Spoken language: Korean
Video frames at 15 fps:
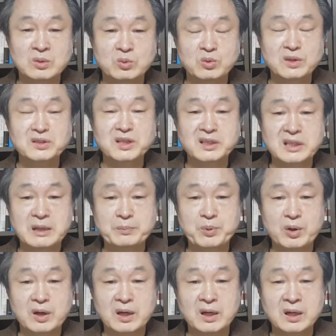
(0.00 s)

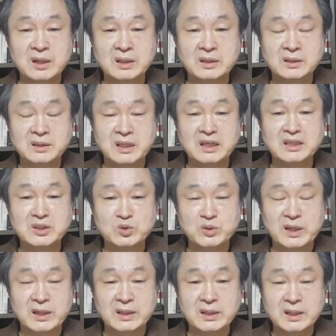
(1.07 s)
원내대표가 된
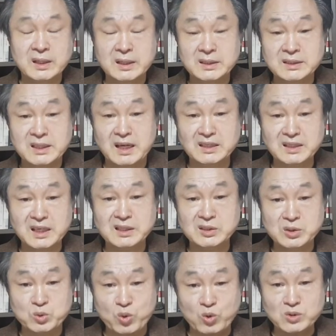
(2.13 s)
이후에 상당히
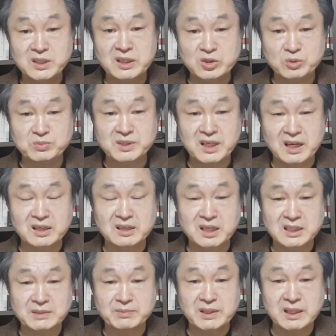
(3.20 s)
이제 공세를 좀 취하는 것
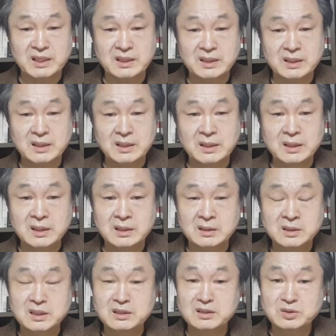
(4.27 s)
같습니다.
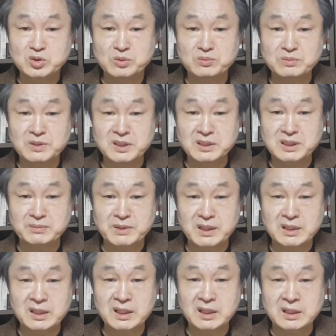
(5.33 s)
저는 좀 그렇습니다.
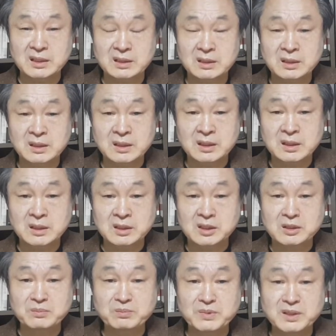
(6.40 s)
이게
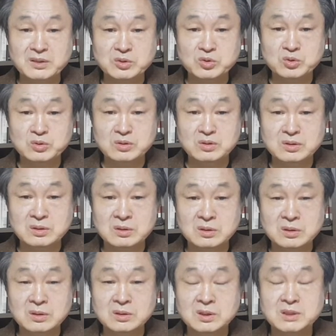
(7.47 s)
김병준
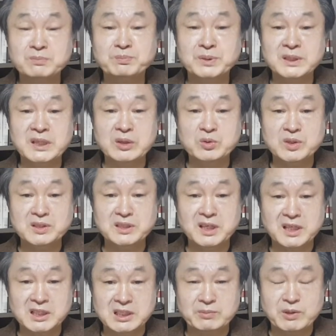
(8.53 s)
지금
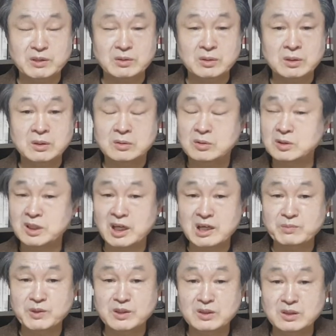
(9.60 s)
비대위원장이 있지만 그
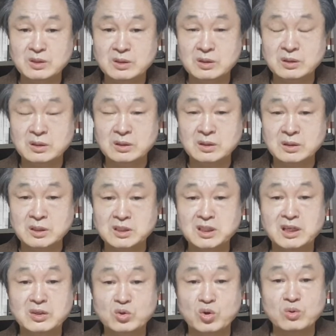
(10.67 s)
사람은
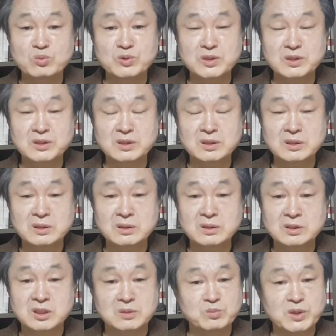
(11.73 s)
이전에 노무현
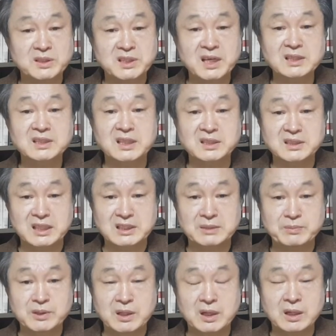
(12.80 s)
정부의 책사였지
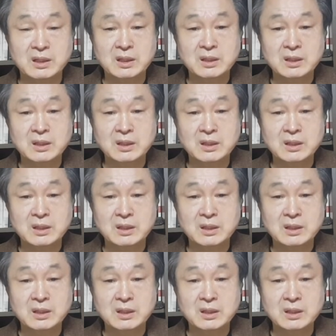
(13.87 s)
않습니까?